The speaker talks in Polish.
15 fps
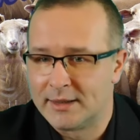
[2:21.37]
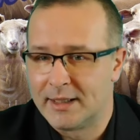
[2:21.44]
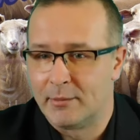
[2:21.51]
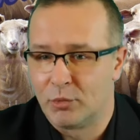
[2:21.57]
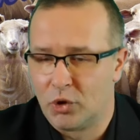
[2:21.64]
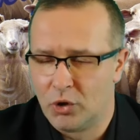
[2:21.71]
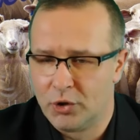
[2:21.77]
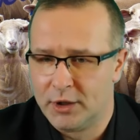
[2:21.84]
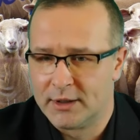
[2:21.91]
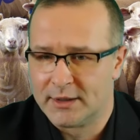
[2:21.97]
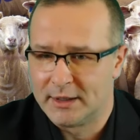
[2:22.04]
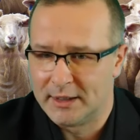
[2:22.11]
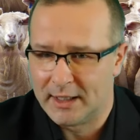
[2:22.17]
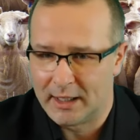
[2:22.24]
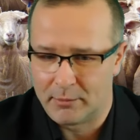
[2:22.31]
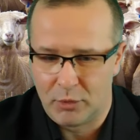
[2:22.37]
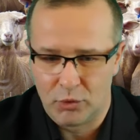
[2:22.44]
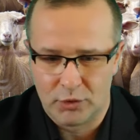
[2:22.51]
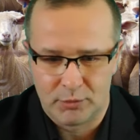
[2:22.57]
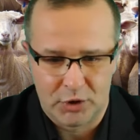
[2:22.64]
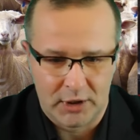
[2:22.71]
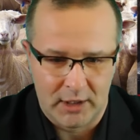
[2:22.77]
sam koniec i tak był
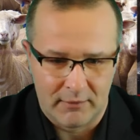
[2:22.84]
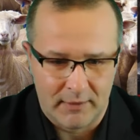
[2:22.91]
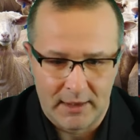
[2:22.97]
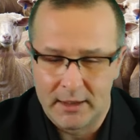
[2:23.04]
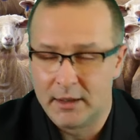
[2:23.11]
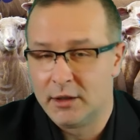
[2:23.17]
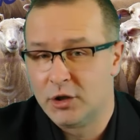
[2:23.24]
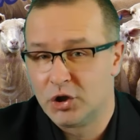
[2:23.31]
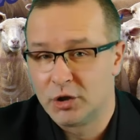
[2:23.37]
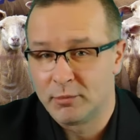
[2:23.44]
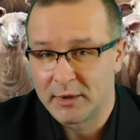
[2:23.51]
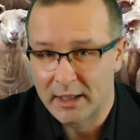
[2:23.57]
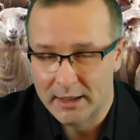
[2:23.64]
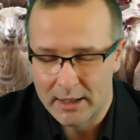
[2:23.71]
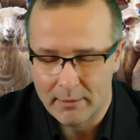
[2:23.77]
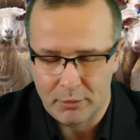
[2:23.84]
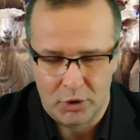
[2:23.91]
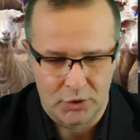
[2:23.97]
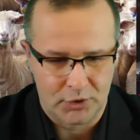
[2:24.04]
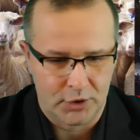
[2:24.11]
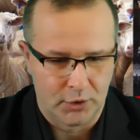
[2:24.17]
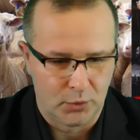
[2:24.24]
sprzedawany niczym tania
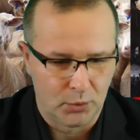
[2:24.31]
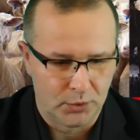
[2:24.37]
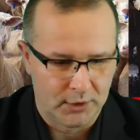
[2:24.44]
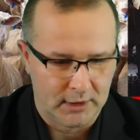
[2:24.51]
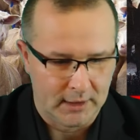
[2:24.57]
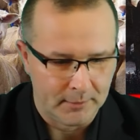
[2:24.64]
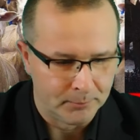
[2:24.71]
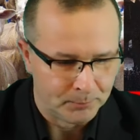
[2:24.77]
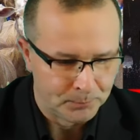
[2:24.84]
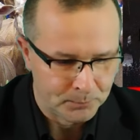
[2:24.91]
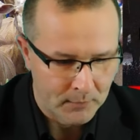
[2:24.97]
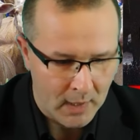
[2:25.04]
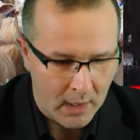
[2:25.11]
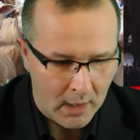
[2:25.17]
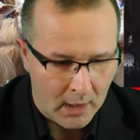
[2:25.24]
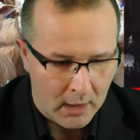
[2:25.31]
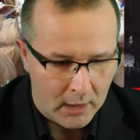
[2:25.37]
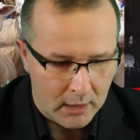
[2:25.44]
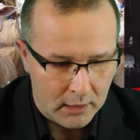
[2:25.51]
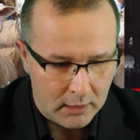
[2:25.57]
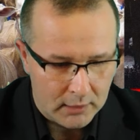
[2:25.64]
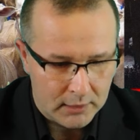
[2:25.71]
prostytutka.
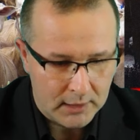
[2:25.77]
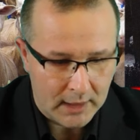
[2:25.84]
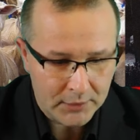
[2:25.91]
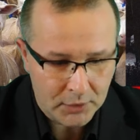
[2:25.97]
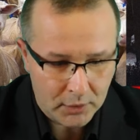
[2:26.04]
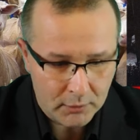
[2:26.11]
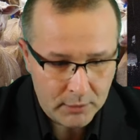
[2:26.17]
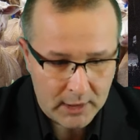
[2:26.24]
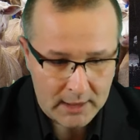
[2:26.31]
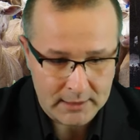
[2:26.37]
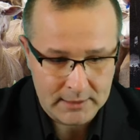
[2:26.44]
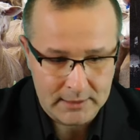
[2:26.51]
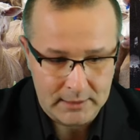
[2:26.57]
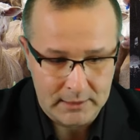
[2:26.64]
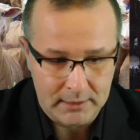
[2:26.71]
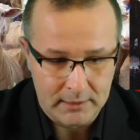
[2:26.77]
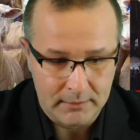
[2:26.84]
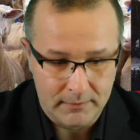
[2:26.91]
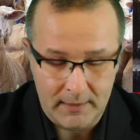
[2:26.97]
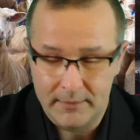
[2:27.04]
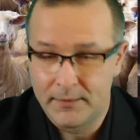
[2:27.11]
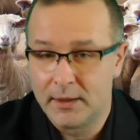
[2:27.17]
Natomiast
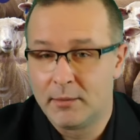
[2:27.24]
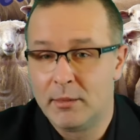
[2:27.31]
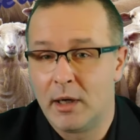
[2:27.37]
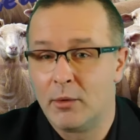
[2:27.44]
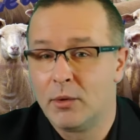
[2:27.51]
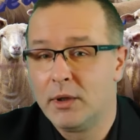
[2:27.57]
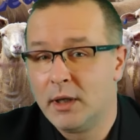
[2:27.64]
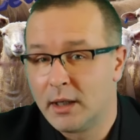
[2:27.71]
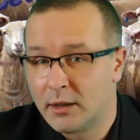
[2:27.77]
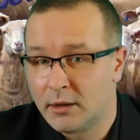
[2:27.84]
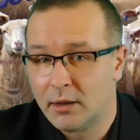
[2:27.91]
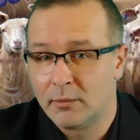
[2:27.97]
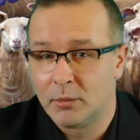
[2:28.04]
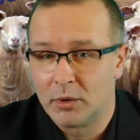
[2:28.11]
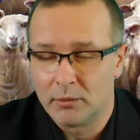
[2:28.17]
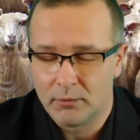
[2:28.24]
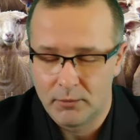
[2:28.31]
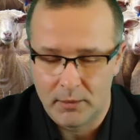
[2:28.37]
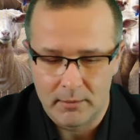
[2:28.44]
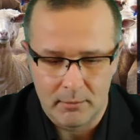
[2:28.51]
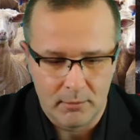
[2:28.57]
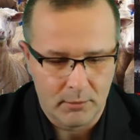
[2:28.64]
Fafik miał jedną
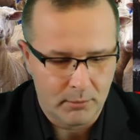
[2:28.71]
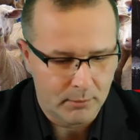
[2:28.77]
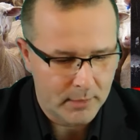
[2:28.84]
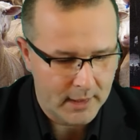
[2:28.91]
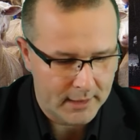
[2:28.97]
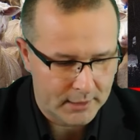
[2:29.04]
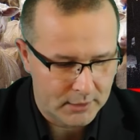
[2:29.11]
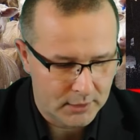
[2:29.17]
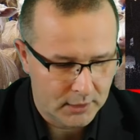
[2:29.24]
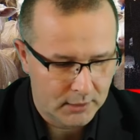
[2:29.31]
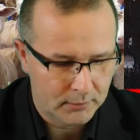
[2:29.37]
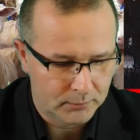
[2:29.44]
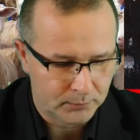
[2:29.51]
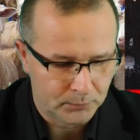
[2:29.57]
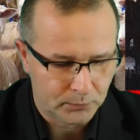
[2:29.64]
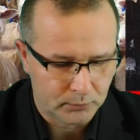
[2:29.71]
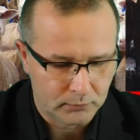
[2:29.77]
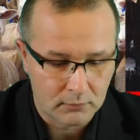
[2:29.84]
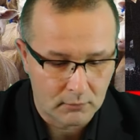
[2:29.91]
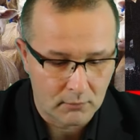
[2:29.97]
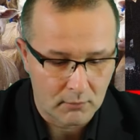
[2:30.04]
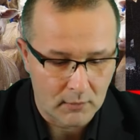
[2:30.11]
bardzo
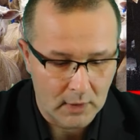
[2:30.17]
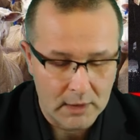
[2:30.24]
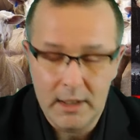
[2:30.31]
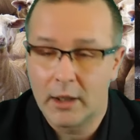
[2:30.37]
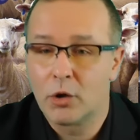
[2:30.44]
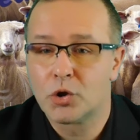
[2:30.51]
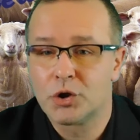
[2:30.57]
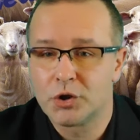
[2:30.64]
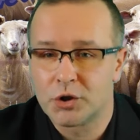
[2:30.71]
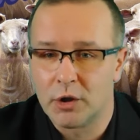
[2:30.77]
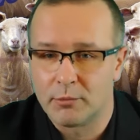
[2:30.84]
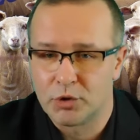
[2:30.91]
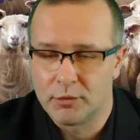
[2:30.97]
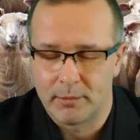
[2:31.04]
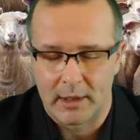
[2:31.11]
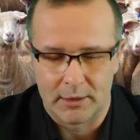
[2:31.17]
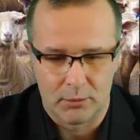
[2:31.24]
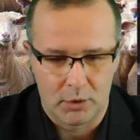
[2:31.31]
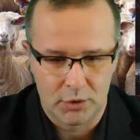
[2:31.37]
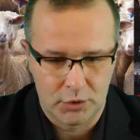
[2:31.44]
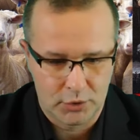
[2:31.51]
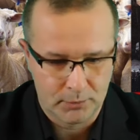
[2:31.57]
niekorzystną
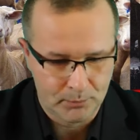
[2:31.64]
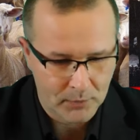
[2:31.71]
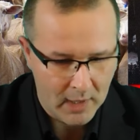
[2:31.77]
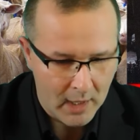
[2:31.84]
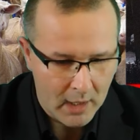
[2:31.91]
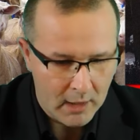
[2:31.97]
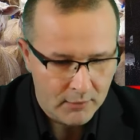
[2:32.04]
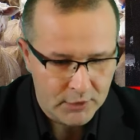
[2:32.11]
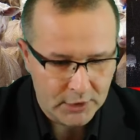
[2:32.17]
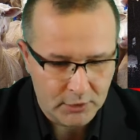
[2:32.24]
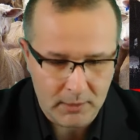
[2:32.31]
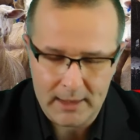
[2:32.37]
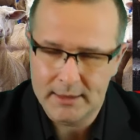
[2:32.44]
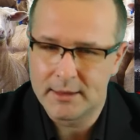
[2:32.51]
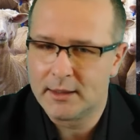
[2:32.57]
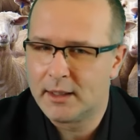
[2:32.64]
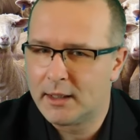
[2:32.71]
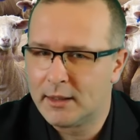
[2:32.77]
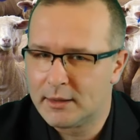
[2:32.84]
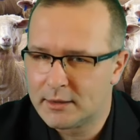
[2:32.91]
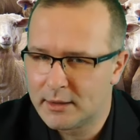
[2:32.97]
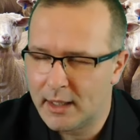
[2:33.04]
przypadłość. W sytuacji,
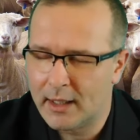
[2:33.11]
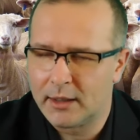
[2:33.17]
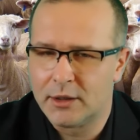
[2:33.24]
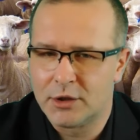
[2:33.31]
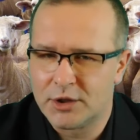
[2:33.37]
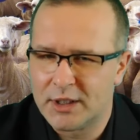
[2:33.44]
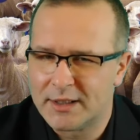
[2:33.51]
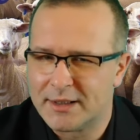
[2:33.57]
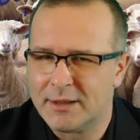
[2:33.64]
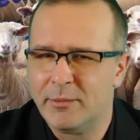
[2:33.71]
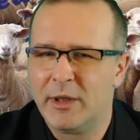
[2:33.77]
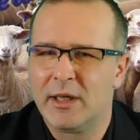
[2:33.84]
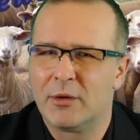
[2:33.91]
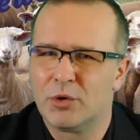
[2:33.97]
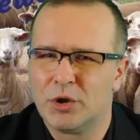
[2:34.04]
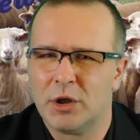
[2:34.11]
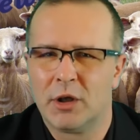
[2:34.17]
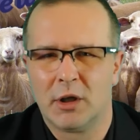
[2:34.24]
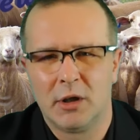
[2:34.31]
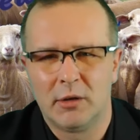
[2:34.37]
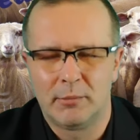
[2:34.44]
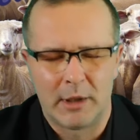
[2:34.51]
kiedy co jakiś czas zmieniał się
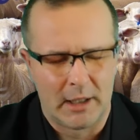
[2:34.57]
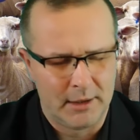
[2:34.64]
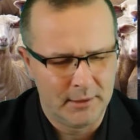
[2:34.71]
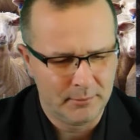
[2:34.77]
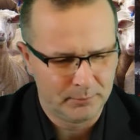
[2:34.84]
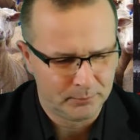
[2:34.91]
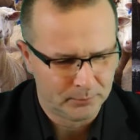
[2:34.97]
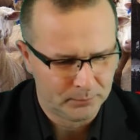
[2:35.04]
jego pan,